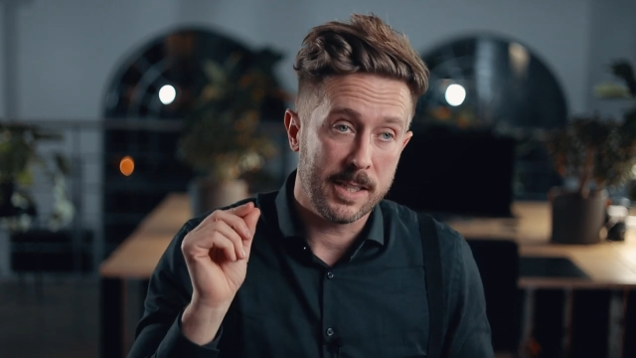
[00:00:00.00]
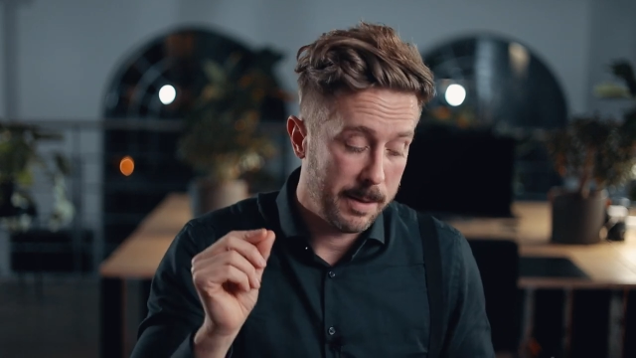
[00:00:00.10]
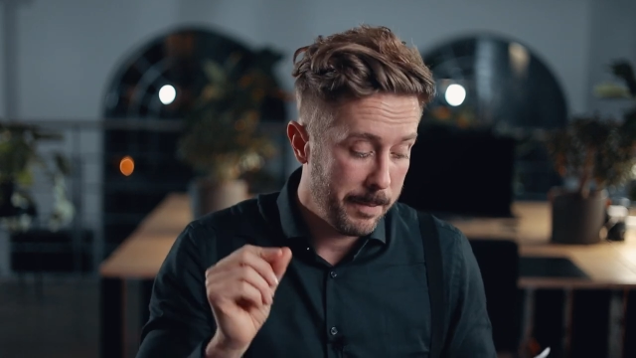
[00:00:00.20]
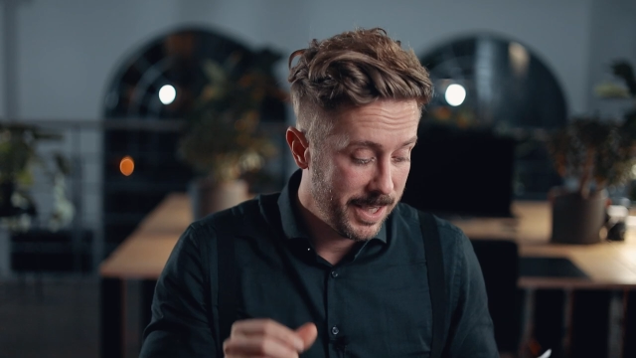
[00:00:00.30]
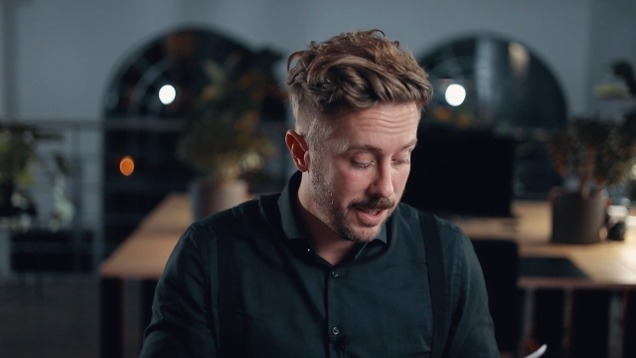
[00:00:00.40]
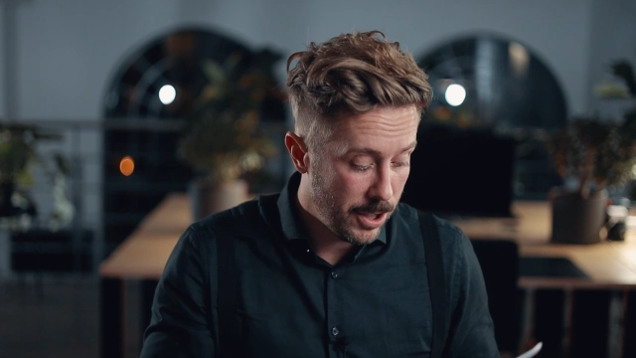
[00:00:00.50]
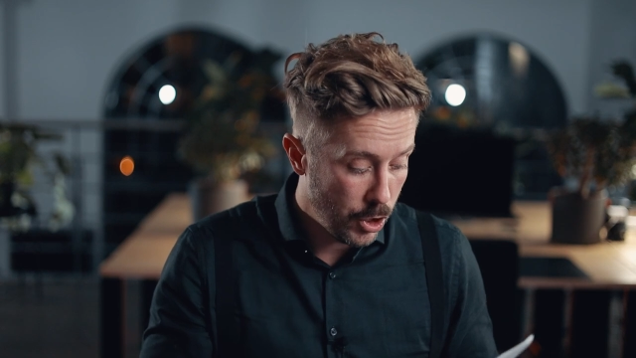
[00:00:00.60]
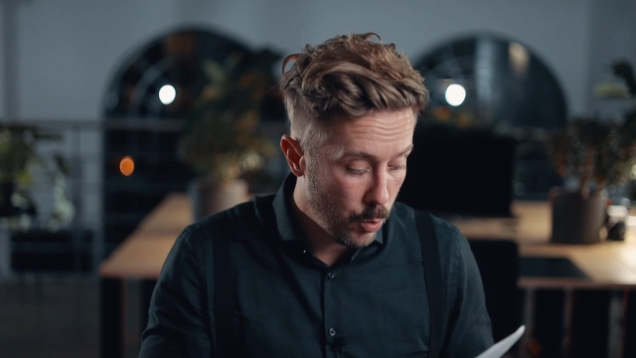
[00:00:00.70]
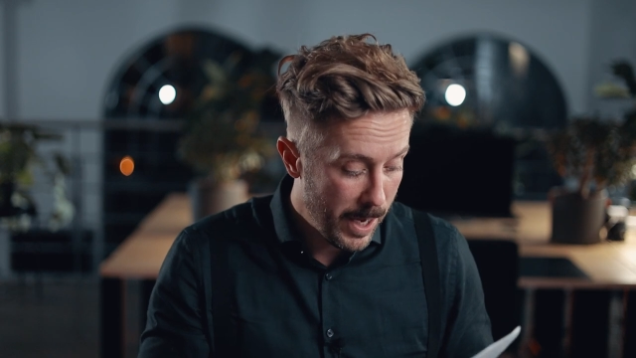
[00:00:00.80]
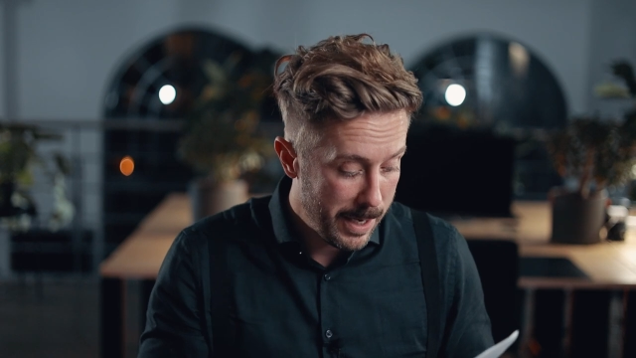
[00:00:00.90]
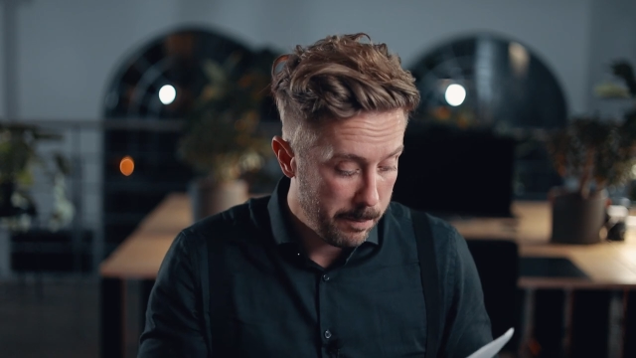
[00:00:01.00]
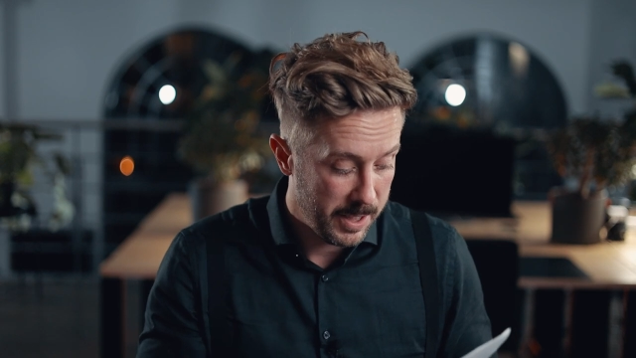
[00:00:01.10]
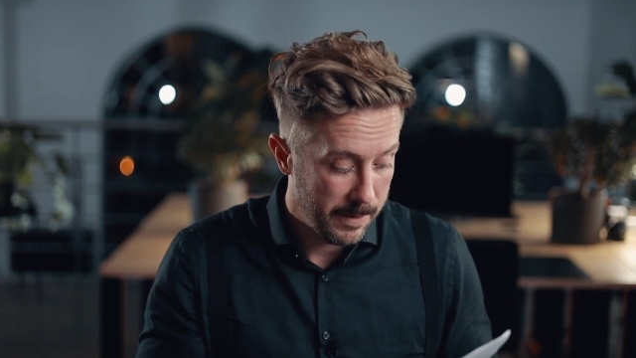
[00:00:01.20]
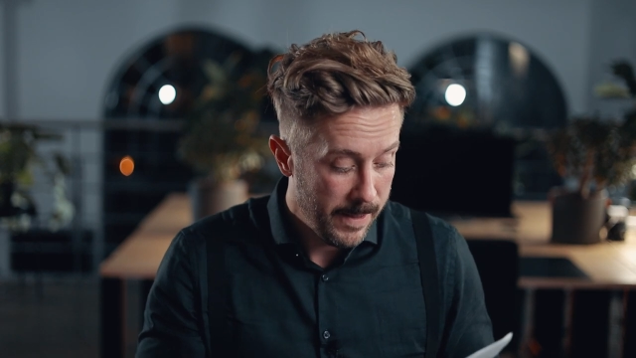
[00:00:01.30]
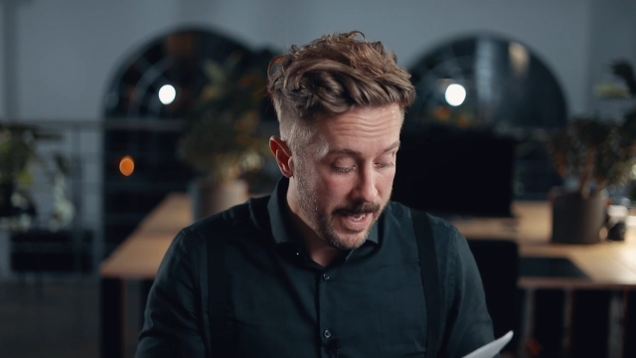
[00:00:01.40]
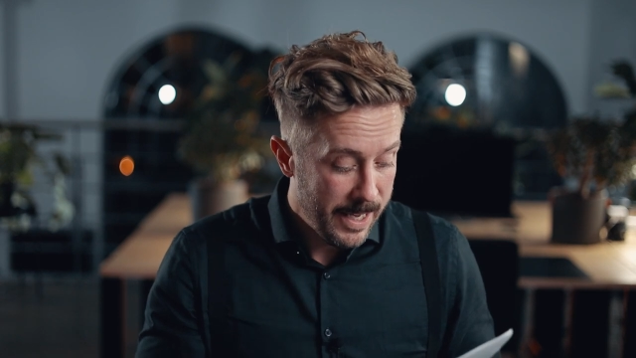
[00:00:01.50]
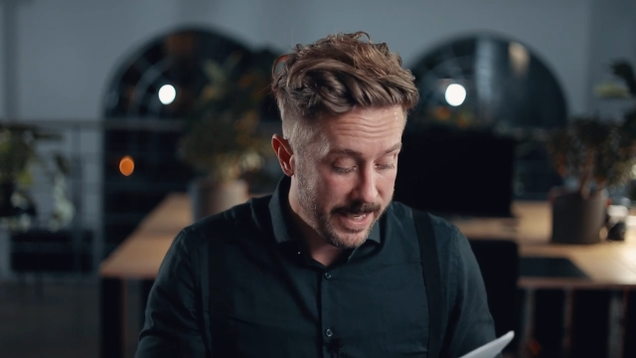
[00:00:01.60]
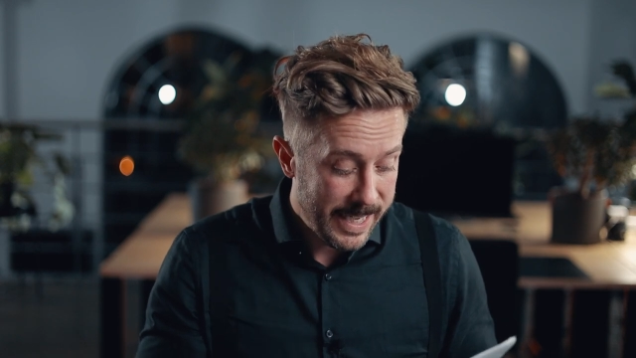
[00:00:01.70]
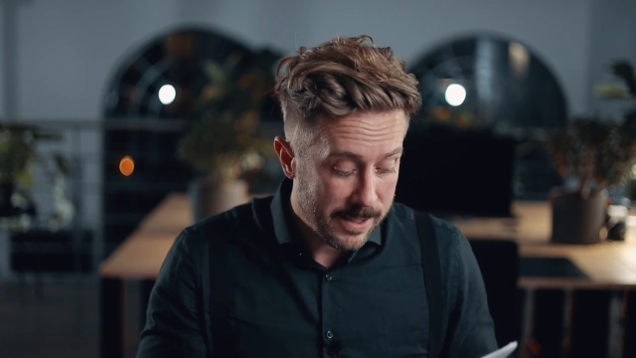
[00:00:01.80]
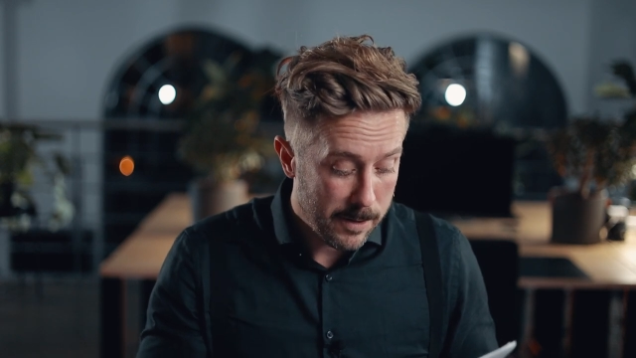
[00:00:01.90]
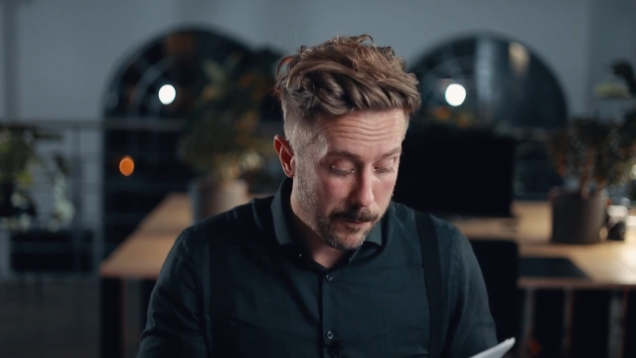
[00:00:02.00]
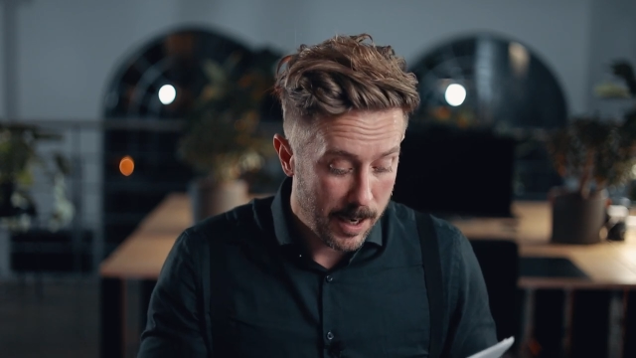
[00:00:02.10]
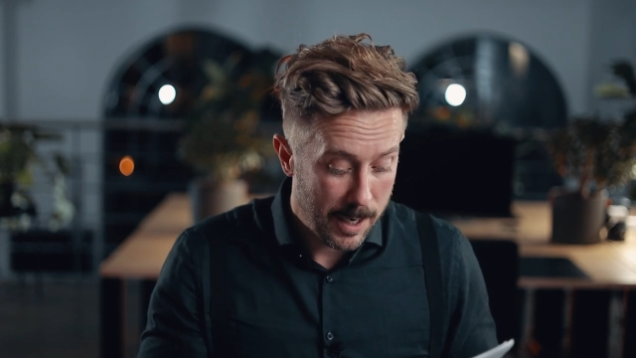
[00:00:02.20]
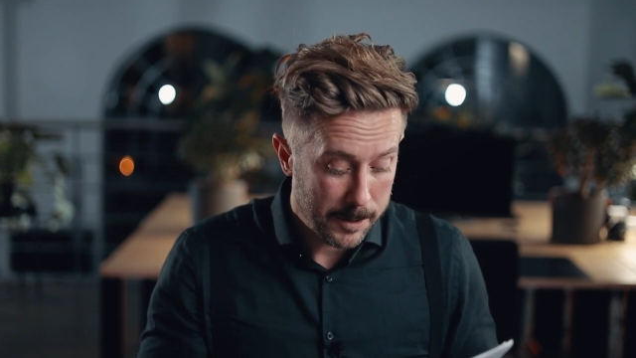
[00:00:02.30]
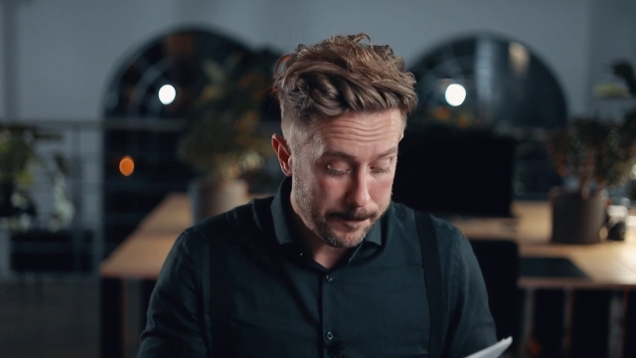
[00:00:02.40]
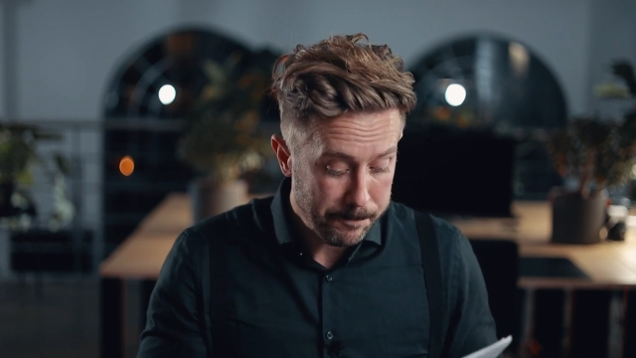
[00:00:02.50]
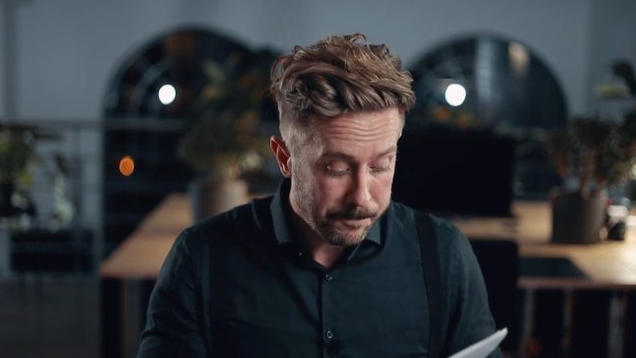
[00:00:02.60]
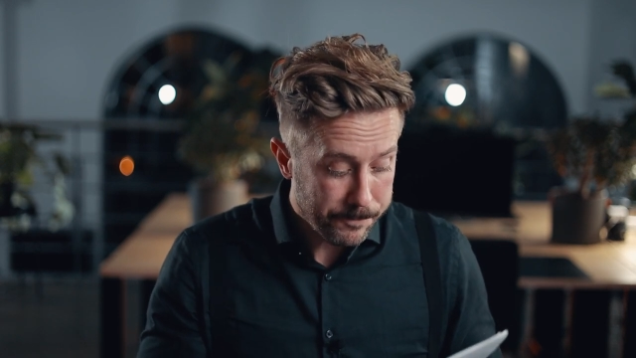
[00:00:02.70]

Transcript: Das nennt man den UAP. Nächste Frage.